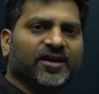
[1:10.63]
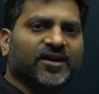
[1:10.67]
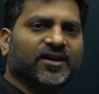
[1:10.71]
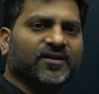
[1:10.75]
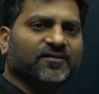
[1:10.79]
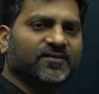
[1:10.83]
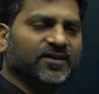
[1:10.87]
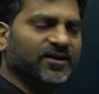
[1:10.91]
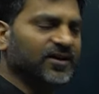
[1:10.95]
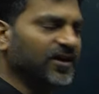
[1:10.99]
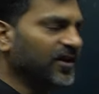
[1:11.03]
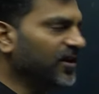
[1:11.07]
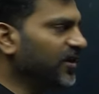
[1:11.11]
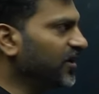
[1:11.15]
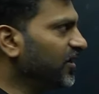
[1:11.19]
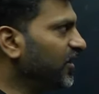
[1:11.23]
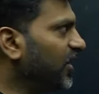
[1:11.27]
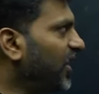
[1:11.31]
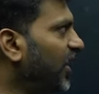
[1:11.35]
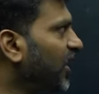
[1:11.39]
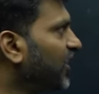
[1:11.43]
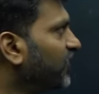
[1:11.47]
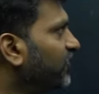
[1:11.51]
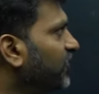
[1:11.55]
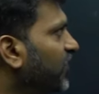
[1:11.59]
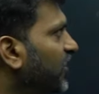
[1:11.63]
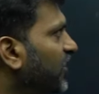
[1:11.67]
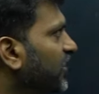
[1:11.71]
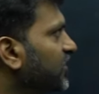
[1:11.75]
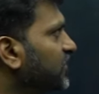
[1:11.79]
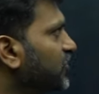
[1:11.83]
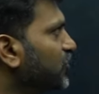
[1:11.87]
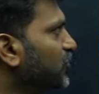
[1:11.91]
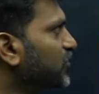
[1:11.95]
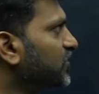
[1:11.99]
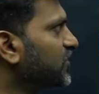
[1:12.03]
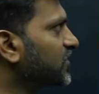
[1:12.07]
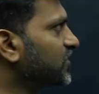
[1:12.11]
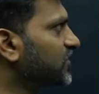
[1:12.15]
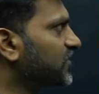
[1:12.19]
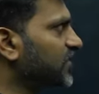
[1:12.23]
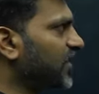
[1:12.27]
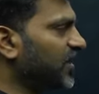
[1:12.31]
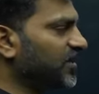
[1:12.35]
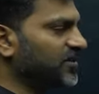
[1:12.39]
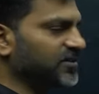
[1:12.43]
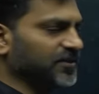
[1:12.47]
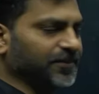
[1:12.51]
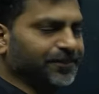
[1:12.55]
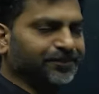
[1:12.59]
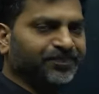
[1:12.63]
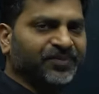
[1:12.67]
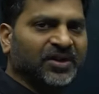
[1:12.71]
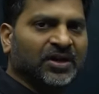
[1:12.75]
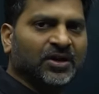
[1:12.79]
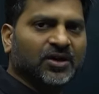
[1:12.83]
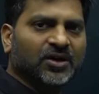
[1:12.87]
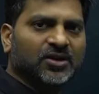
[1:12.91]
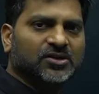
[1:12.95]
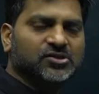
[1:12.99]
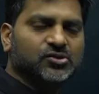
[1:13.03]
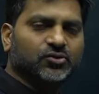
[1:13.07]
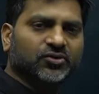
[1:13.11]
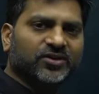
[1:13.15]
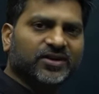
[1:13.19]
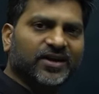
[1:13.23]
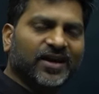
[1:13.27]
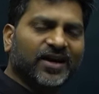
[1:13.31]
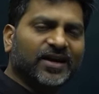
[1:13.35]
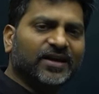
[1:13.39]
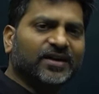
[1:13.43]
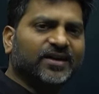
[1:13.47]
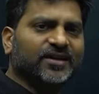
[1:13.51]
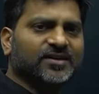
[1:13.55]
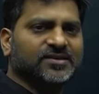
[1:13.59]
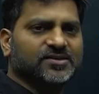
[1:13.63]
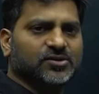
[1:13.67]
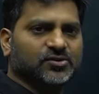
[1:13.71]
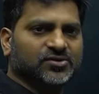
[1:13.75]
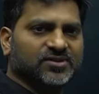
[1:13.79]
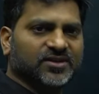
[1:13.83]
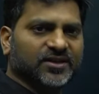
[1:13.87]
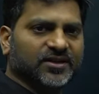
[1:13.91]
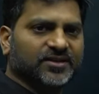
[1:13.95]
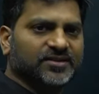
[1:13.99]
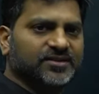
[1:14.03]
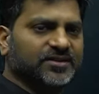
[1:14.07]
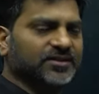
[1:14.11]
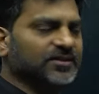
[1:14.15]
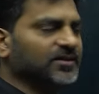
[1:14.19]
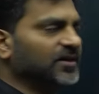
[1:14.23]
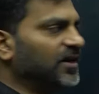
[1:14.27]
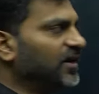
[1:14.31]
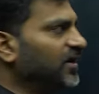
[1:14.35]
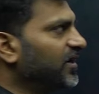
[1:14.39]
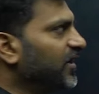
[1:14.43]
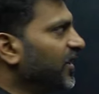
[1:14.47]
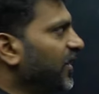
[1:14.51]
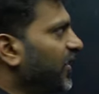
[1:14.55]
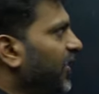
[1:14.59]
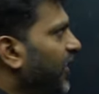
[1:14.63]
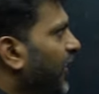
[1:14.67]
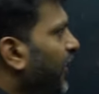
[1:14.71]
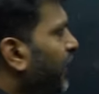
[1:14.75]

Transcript: ఇన్ అవర్ డైలీ లైఫ్ దట్ ఈస్ యూనో సొసైటీ సో ఏంటి సొసైటీ అంటే